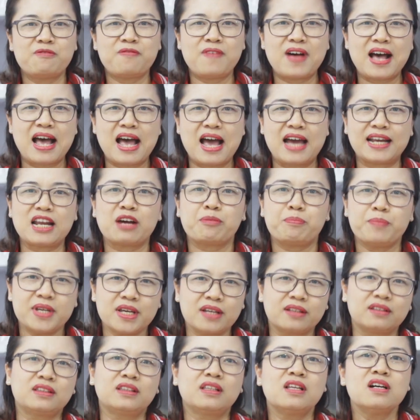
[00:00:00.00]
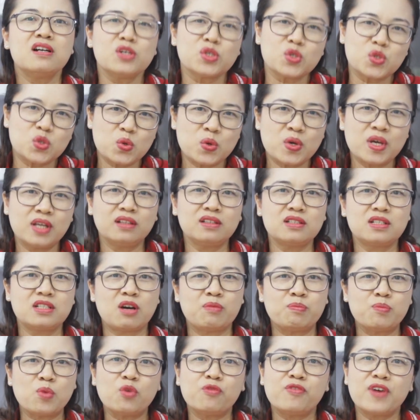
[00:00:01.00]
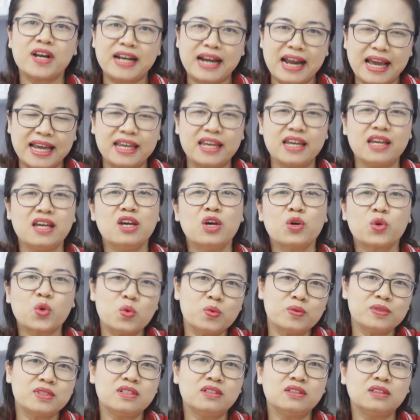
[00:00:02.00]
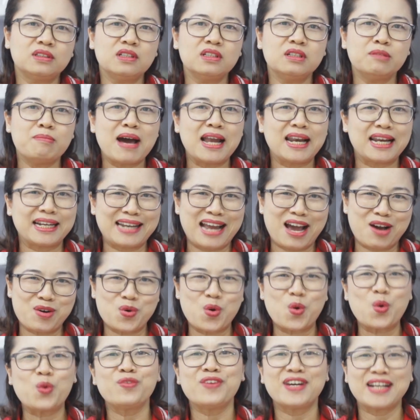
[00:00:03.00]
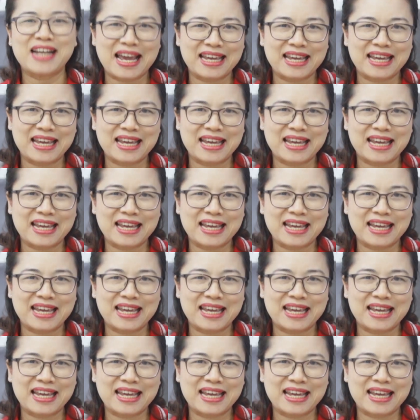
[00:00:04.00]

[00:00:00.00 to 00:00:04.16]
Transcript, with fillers: và đặc biệt thường xuyên trong bộ phận này cũng như từ ban lãnh đạo khối vận